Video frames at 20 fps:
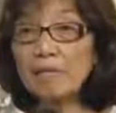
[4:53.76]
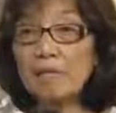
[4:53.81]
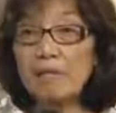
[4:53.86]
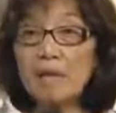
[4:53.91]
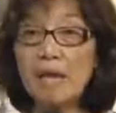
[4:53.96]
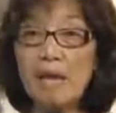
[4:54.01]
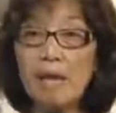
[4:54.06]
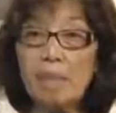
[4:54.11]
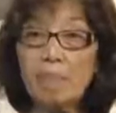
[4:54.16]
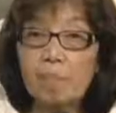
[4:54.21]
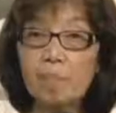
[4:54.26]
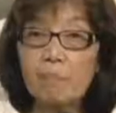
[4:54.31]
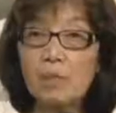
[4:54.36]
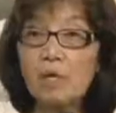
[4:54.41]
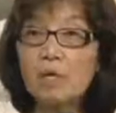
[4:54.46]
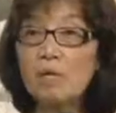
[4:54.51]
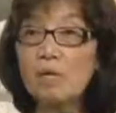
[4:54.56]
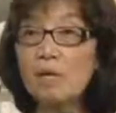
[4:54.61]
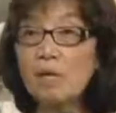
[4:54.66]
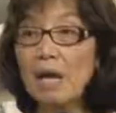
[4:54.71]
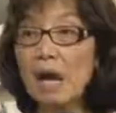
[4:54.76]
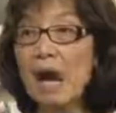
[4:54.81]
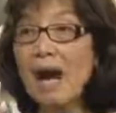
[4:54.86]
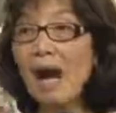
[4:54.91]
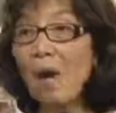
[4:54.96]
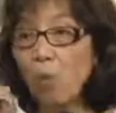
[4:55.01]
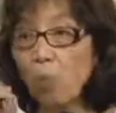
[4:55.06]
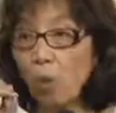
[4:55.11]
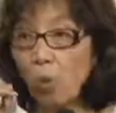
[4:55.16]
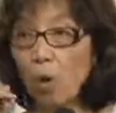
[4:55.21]
chị em những người đã
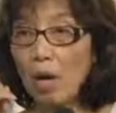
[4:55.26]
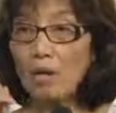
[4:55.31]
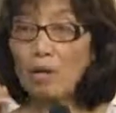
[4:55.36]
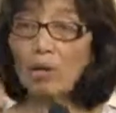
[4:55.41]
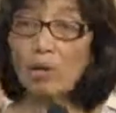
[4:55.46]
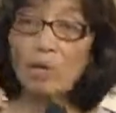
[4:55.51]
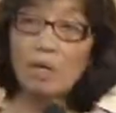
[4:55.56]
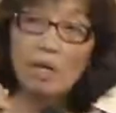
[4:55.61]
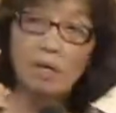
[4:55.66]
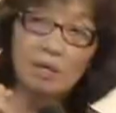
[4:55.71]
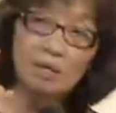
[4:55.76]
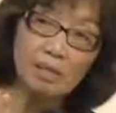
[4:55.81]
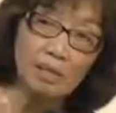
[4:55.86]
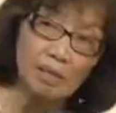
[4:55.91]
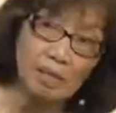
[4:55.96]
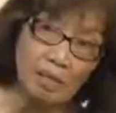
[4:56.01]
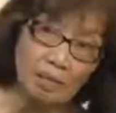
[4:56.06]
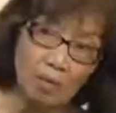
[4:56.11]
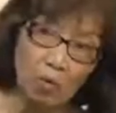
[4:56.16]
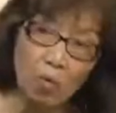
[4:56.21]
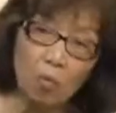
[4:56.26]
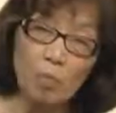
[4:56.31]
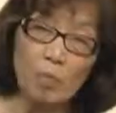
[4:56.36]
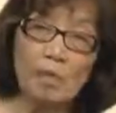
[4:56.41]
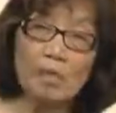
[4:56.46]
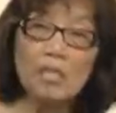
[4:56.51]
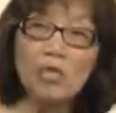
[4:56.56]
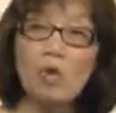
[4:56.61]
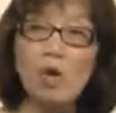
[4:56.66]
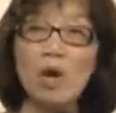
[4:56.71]
học qua rồi như là cô
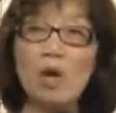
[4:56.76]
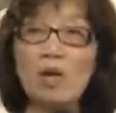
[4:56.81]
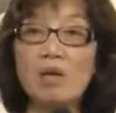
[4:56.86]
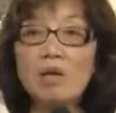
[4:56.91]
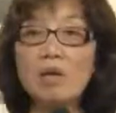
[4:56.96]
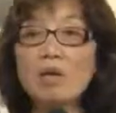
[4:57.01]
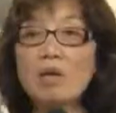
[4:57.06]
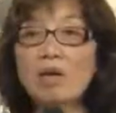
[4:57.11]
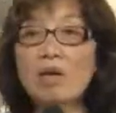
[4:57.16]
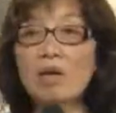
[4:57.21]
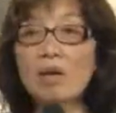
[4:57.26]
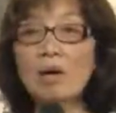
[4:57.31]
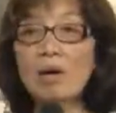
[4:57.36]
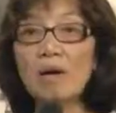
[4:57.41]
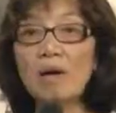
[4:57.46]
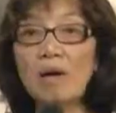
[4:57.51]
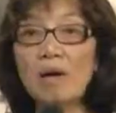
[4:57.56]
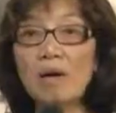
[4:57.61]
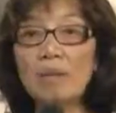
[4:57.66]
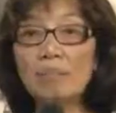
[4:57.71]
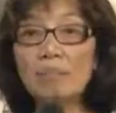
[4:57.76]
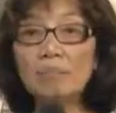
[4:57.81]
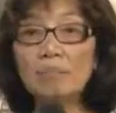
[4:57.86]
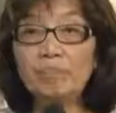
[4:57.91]
Mỹ Duệ à,